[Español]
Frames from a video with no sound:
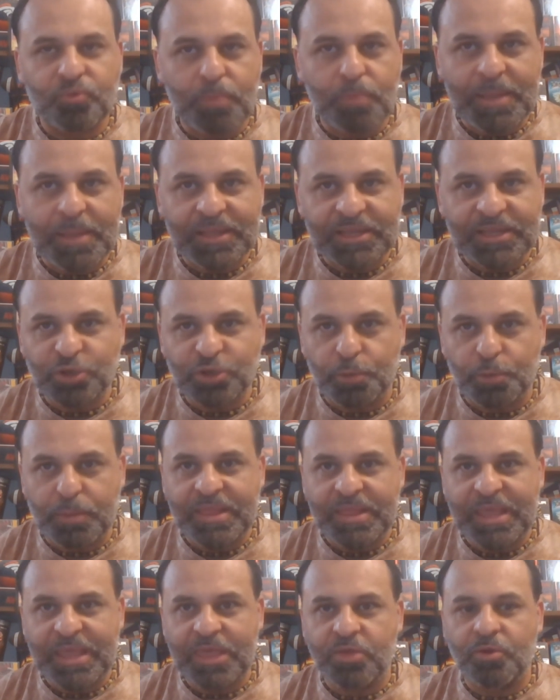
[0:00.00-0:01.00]
sumamente
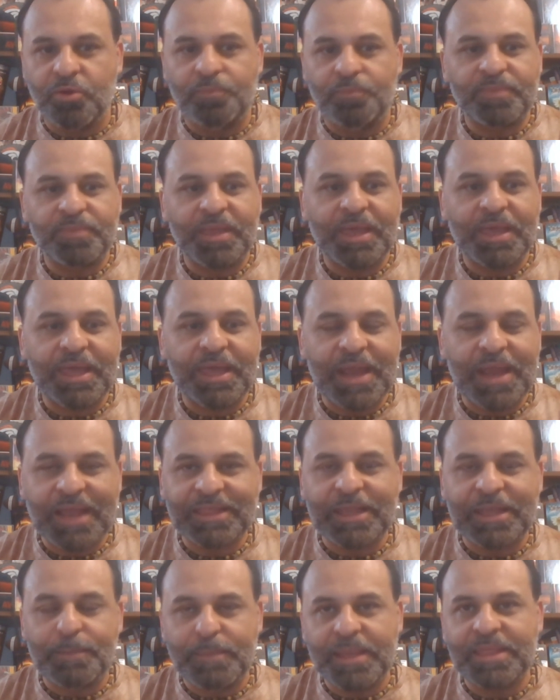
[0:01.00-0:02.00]
sorprendido,
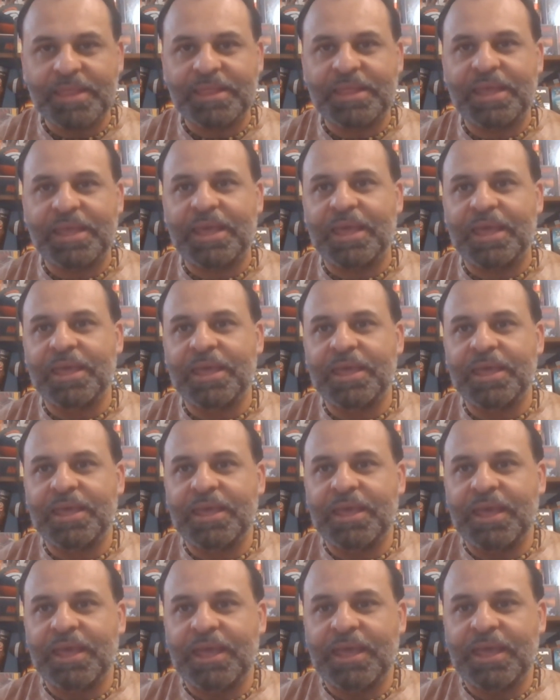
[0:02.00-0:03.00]
gratamente
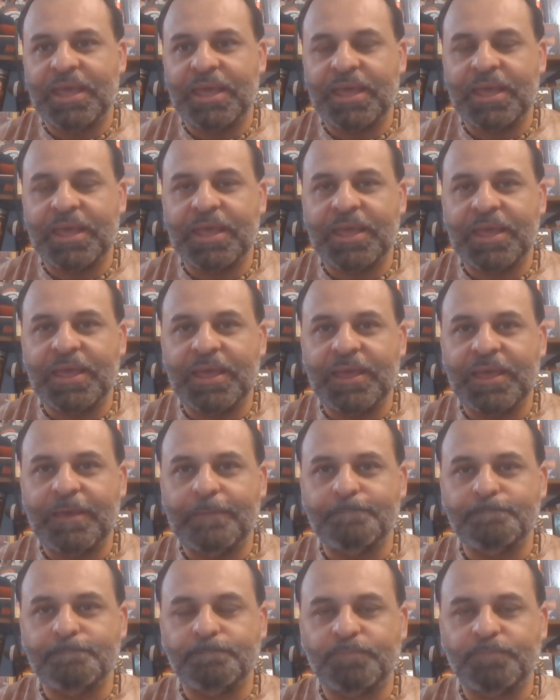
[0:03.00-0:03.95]
eh,